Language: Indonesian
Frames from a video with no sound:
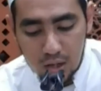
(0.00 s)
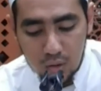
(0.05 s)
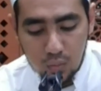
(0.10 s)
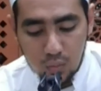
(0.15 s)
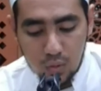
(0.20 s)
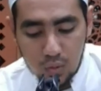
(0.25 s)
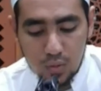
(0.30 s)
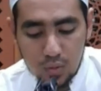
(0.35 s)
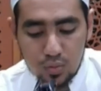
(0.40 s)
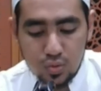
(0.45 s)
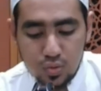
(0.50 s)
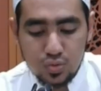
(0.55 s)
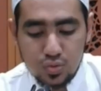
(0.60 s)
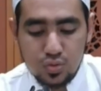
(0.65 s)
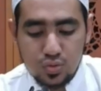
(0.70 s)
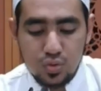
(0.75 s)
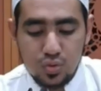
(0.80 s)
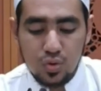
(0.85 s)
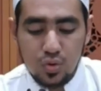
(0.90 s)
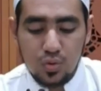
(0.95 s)
wa
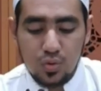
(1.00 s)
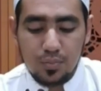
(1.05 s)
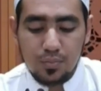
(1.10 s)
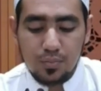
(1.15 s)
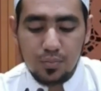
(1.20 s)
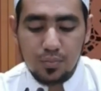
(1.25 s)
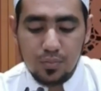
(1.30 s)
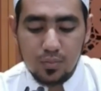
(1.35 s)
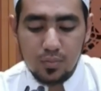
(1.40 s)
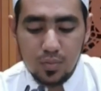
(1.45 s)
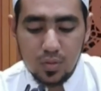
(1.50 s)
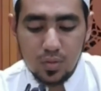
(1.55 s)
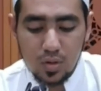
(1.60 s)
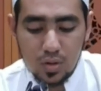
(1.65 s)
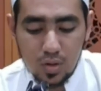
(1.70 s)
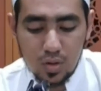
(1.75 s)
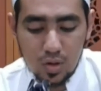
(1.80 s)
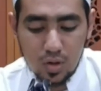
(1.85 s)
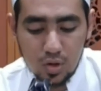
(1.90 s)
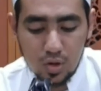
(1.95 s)
wujub
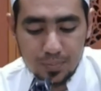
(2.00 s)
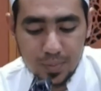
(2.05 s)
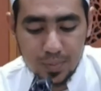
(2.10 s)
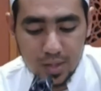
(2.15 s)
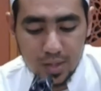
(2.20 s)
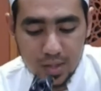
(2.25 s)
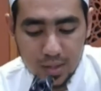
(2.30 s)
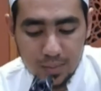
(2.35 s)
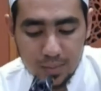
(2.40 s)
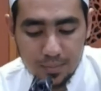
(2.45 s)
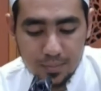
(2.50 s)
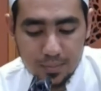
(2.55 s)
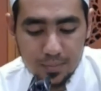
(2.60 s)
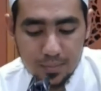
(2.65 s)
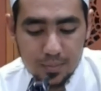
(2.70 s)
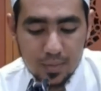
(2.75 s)
hubbihim